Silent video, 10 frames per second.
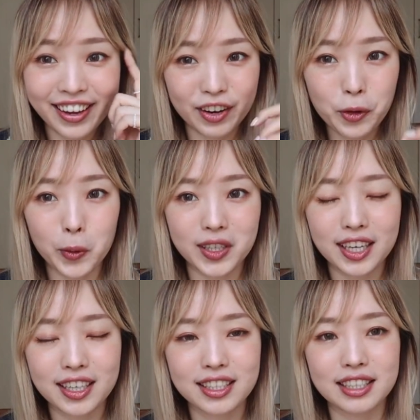因为我
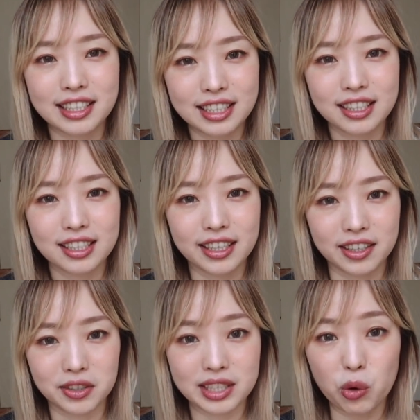上一次的记忆是停
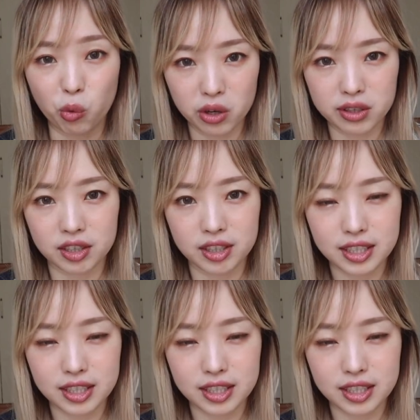留在五六年